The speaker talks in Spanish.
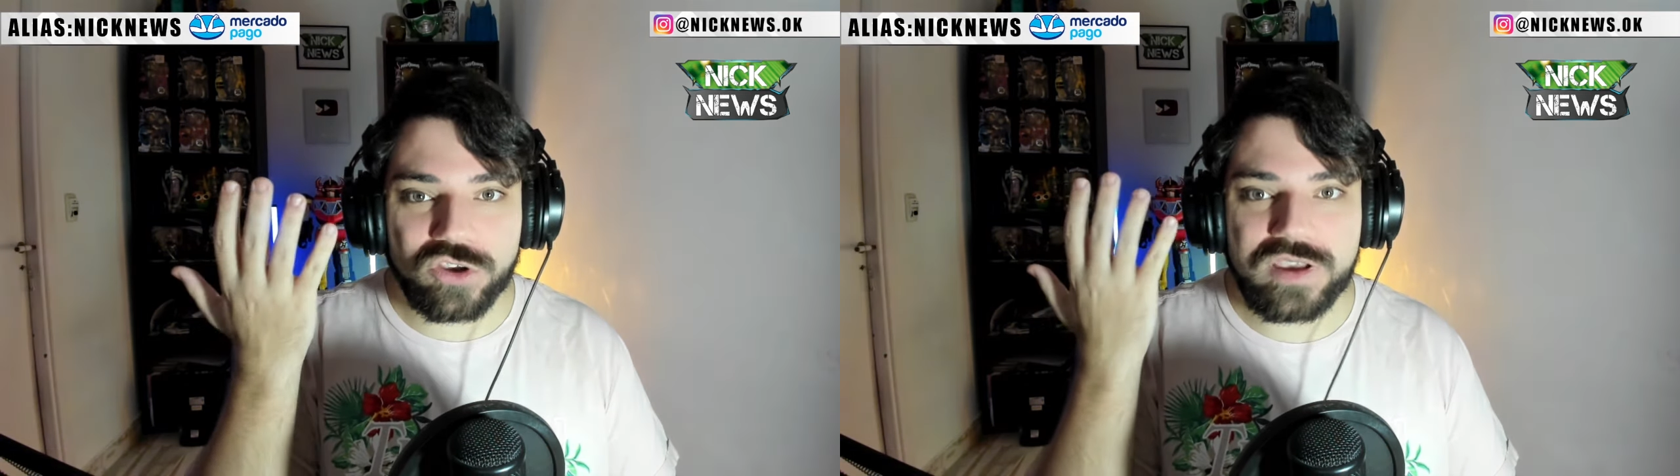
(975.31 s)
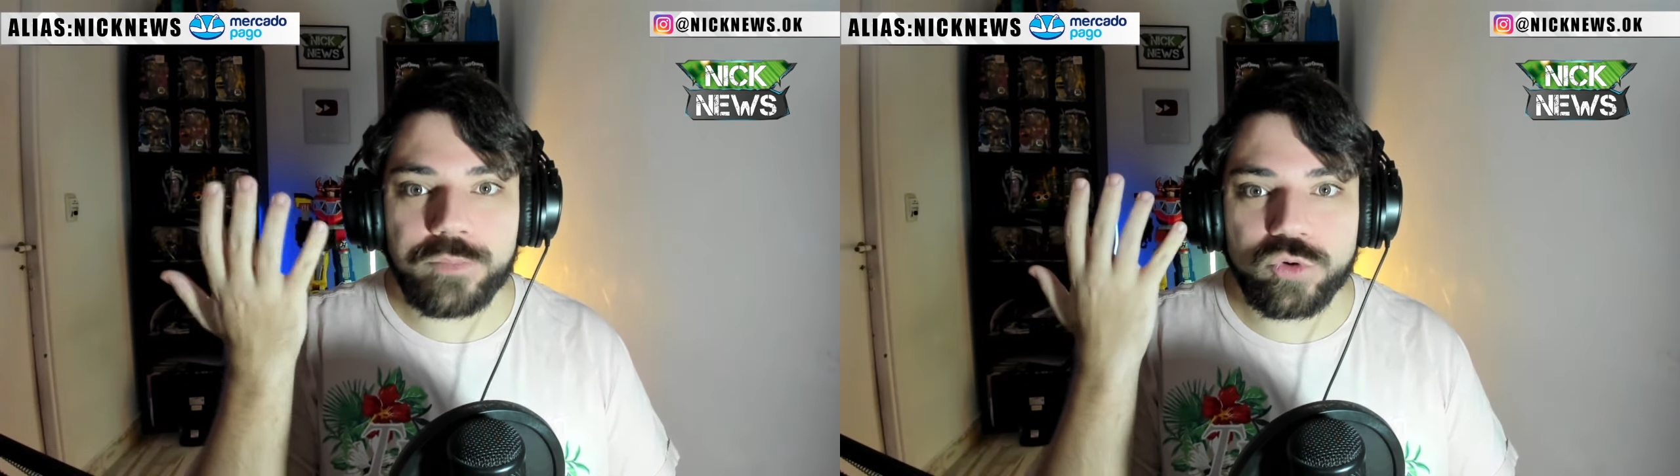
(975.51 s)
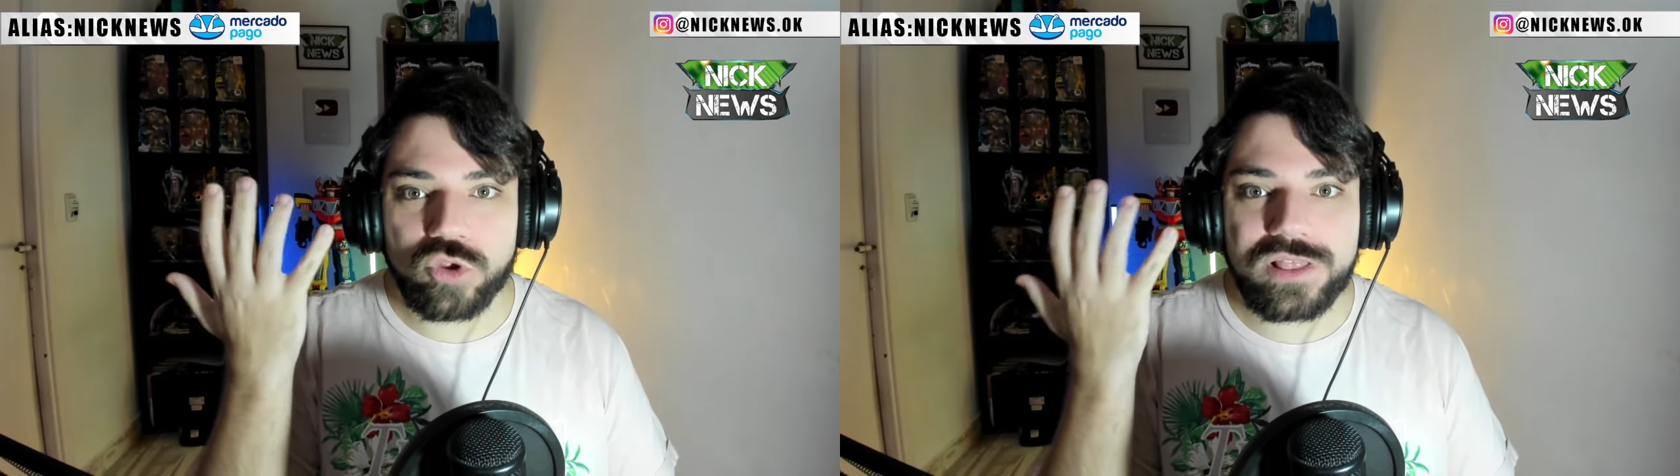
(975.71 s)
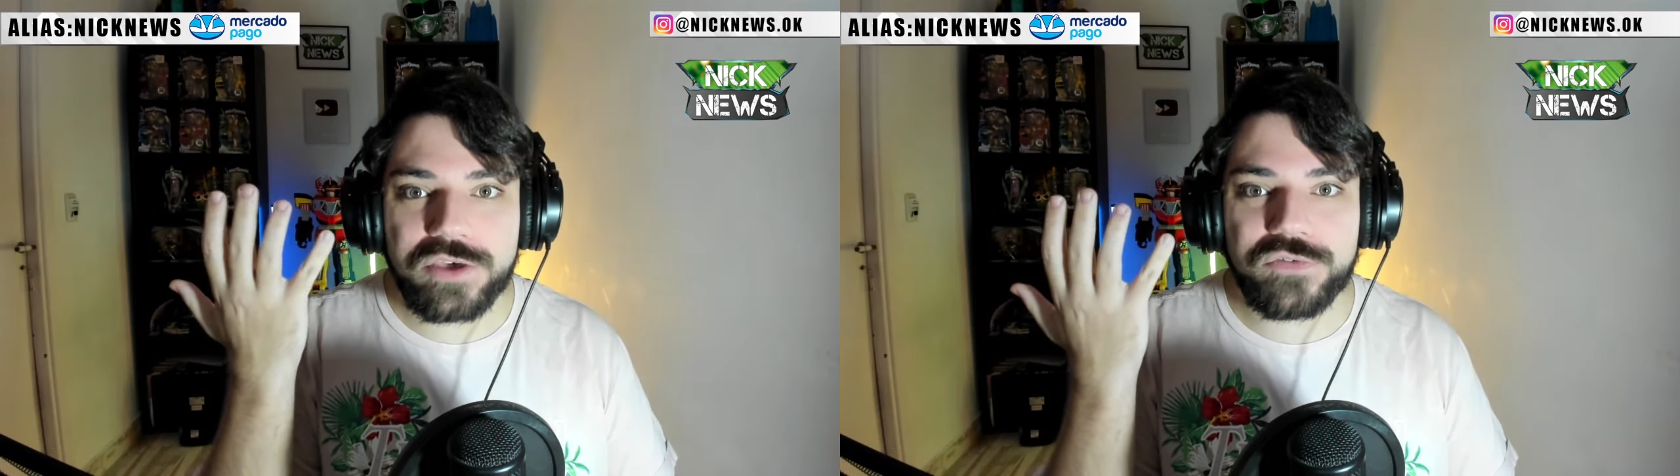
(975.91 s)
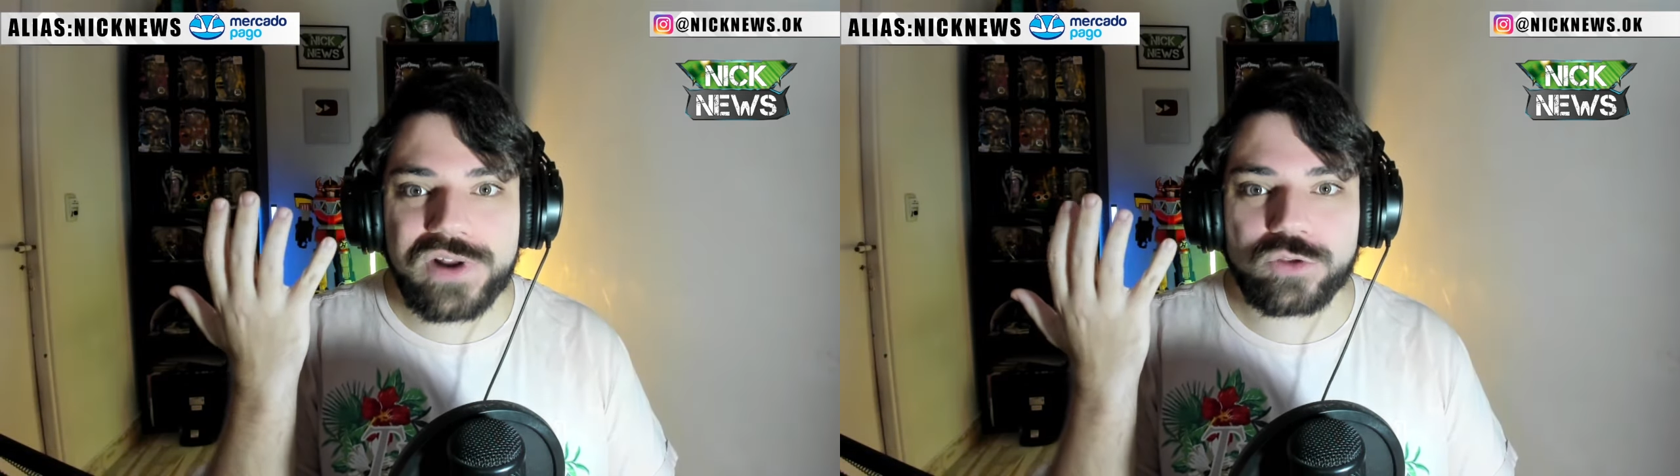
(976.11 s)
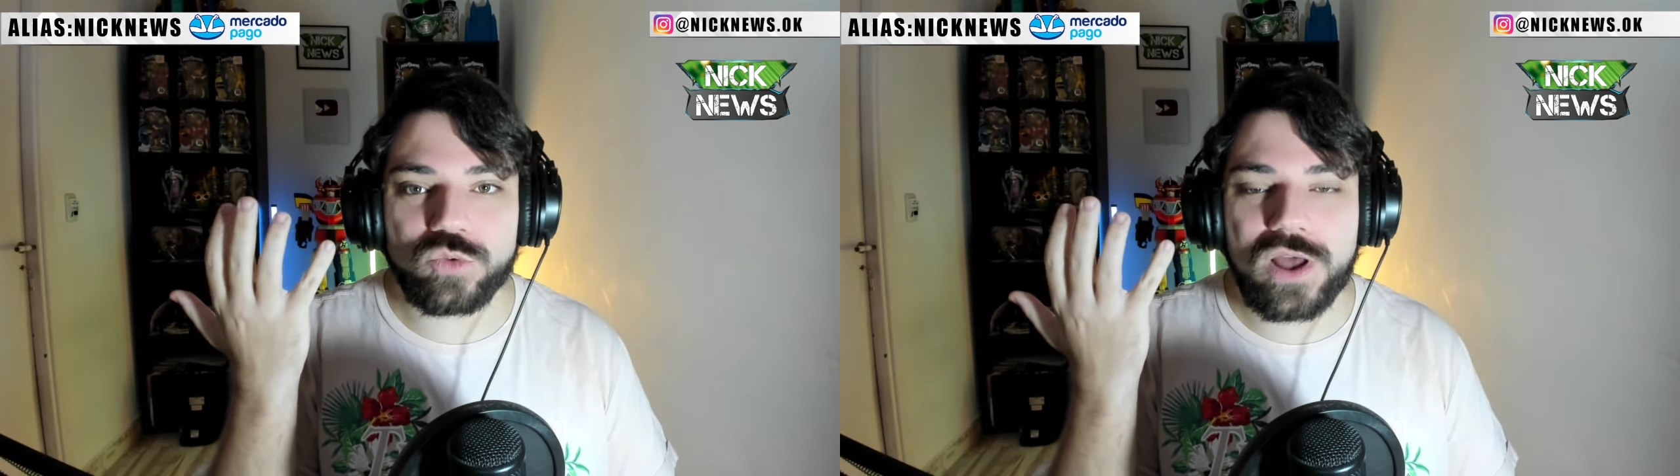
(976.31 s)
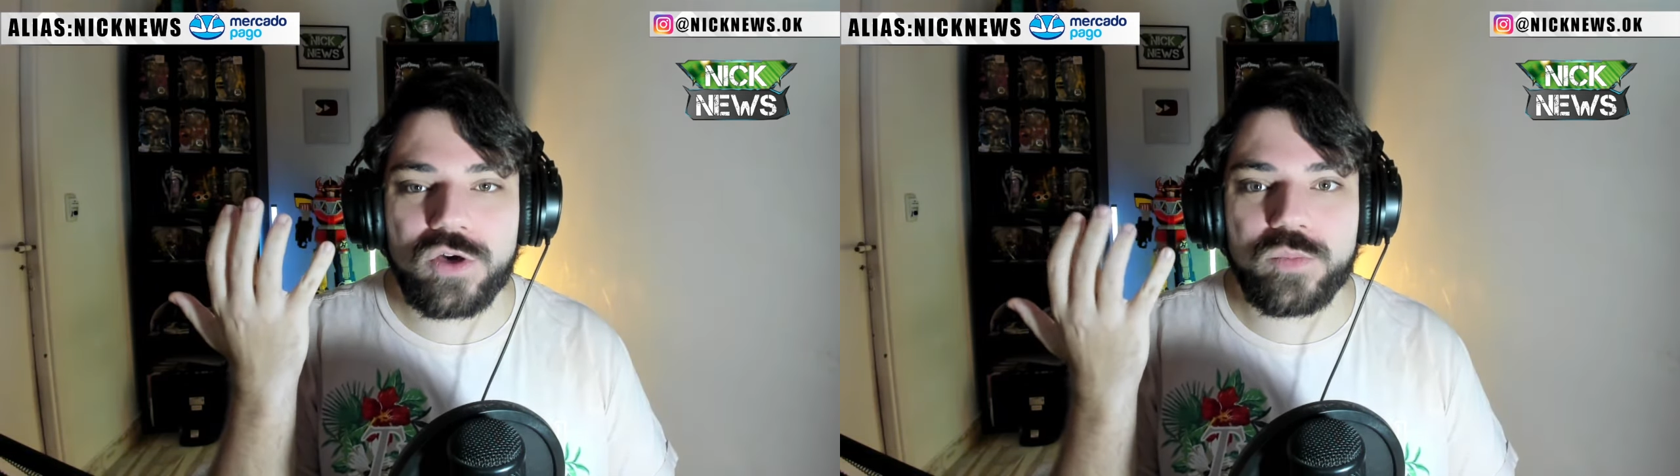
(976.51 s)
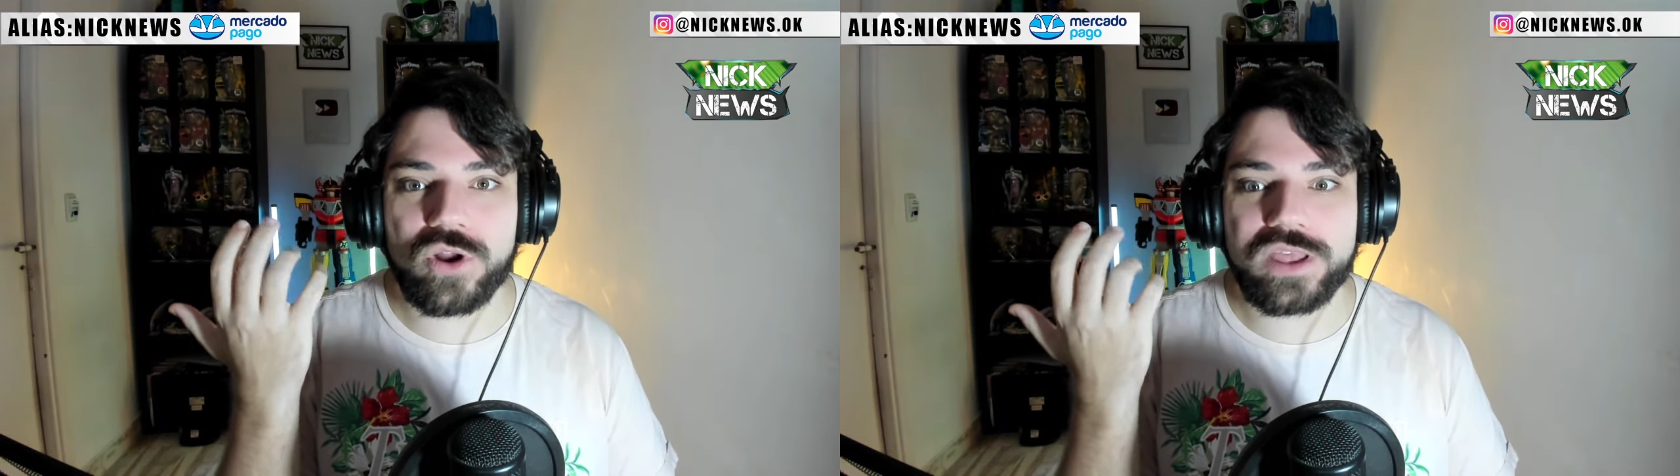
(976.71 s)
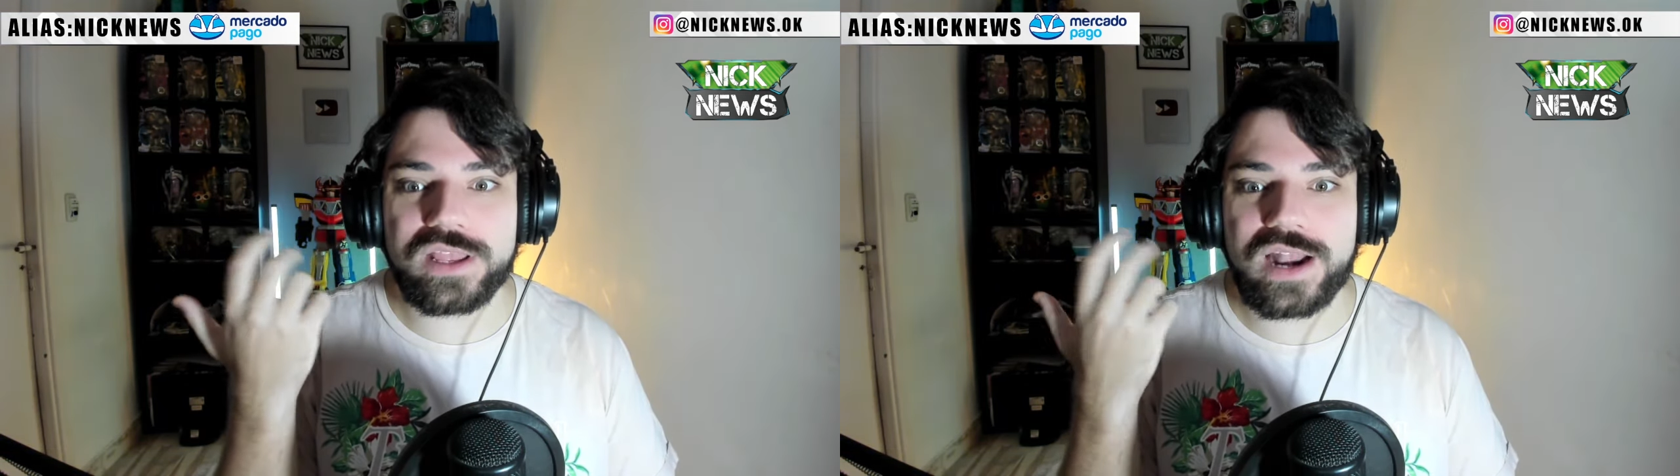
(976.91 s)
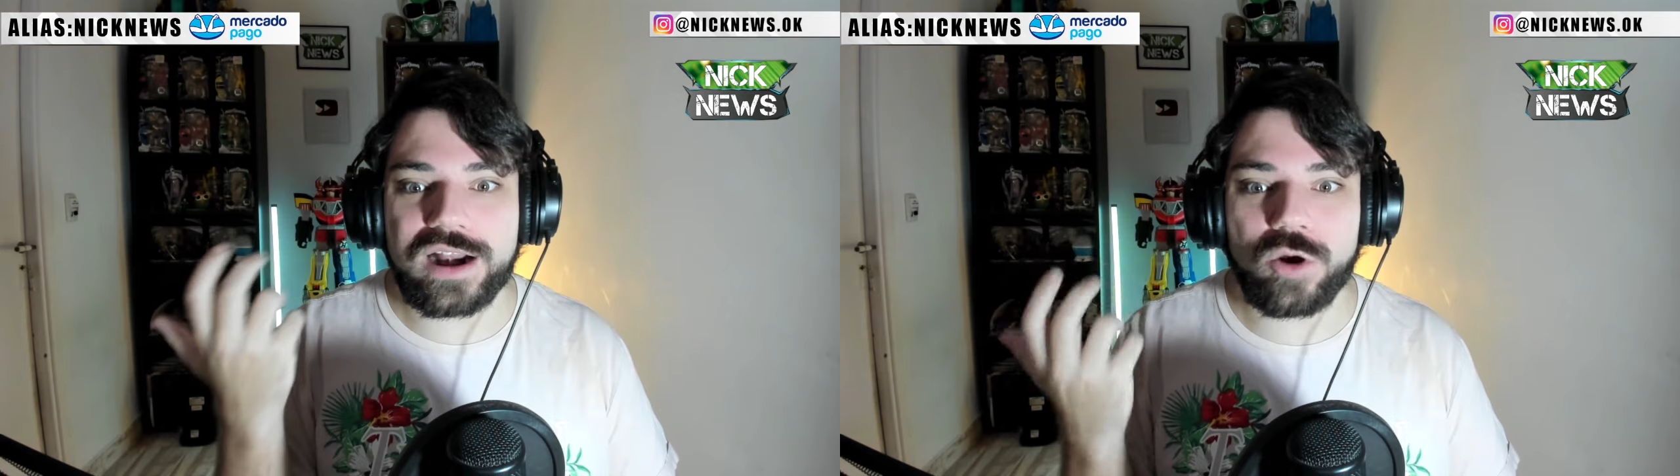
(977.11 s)
Se amputó el dedo fracturado porque
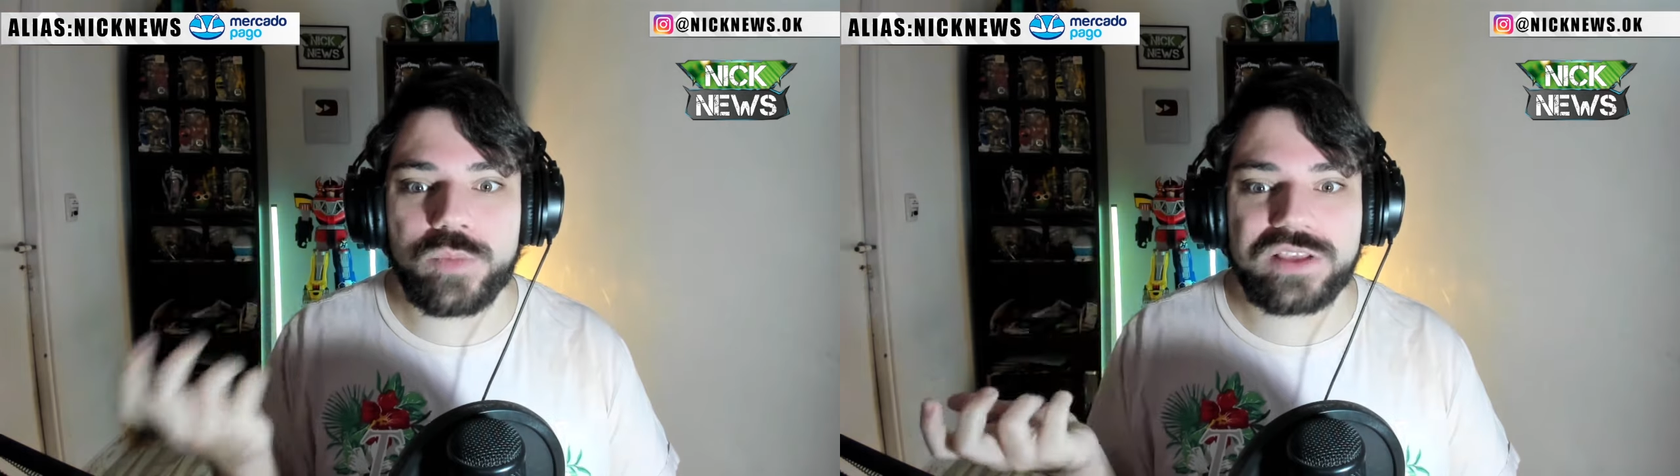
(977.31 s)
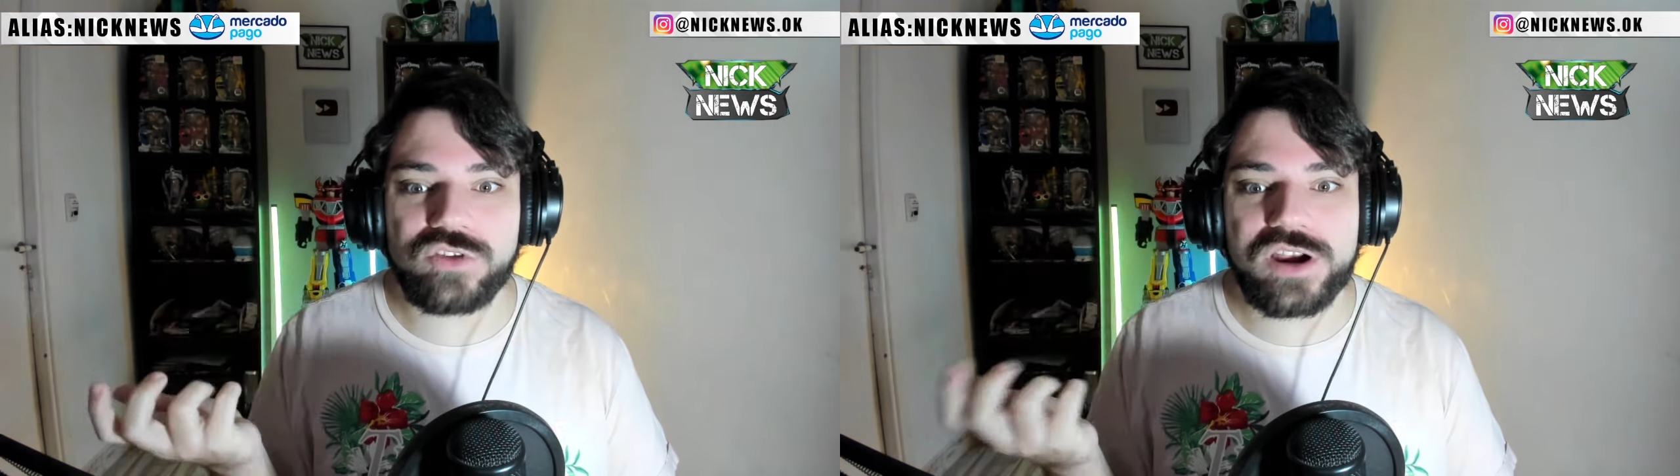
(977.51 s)
la recuperación